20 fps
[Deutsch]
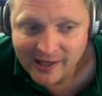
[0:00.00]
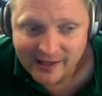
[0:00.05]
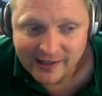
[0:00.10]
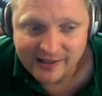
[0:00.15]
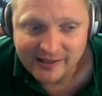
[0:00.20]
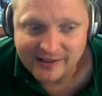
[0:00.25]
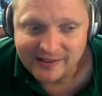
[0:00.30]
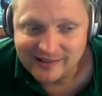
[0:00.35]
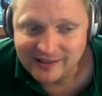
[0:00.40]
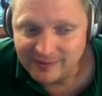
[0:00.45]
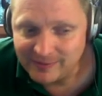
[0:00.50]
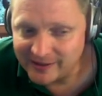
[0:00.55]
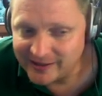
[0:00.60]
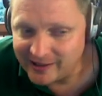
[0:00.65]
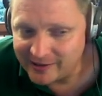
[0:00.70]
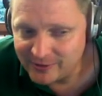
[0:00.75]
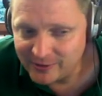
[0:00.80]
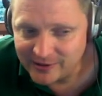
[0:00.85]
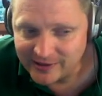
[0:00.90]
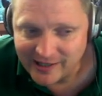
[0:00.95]
Äh, ich lese mal
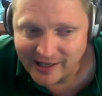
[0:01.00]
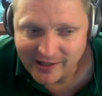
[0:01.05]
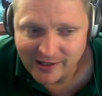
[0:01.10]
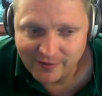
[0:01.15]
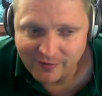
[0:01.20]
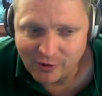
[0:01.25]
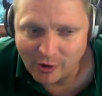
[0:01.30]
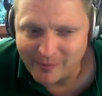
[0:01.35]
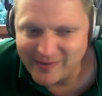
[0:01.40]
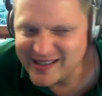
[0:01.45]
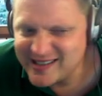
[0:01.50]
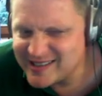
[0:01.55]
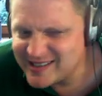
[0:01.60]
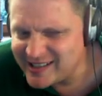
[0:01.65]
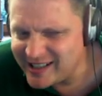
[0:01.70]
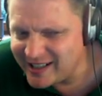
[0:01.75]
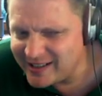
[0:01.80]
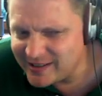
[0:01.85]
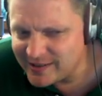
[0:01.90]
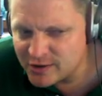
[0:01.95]
gerade nur den Header vor.
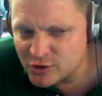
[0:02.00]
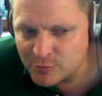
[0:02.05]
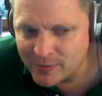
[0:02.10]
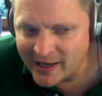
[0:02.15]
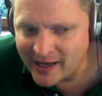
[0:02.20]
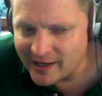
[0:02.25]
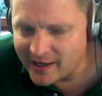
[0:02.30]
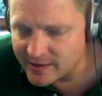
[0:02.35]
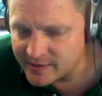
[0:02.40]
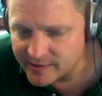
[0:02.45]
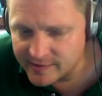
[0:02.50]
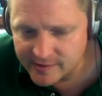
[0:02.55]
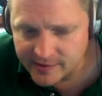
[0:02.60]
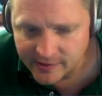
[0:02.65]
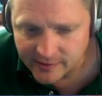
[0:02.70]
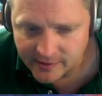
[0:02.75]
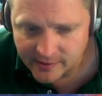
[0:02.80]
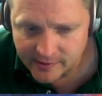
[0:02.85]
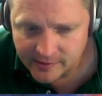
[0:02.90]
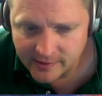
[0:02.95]
Mercedes
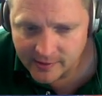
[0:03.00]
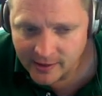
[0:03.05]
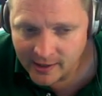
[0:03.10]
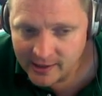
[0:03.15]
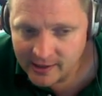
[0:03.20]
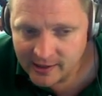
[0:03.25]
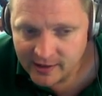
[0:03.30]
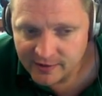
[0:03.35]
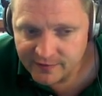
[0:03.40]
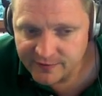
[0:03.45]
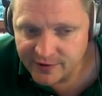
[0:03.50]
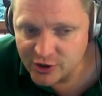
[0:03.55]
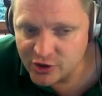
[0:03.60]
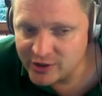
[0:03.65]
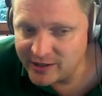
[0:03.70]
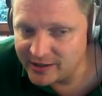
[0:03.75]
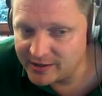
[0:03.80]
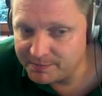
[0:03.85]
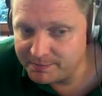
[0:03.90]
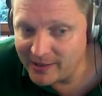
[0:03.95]
Sprachassistent
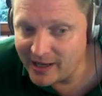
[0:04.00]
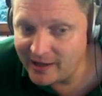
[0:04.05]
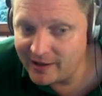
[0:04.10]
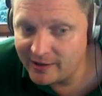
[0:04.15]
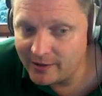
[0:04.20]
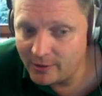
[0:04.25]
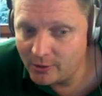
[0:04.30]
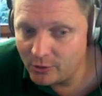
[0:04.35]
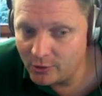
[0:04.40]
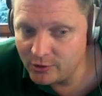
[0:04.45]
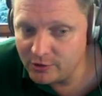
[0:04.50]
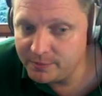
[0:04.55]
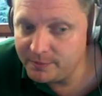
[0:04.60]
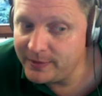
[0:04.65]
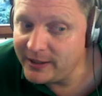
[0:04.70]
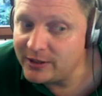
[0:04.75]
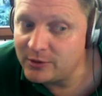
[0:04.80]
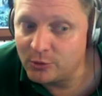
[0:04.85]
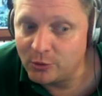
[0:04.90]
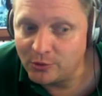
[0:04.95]
versteht Bach und
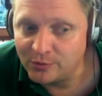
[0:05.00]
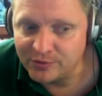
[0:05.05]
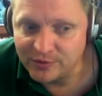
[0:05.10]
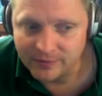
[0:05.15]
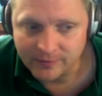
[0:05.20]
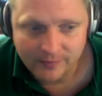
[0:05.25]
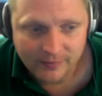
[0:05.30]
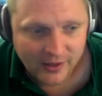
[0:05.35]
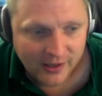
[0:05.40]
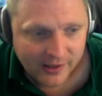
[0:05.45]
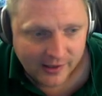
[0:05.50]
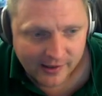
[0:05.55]
Beethoven.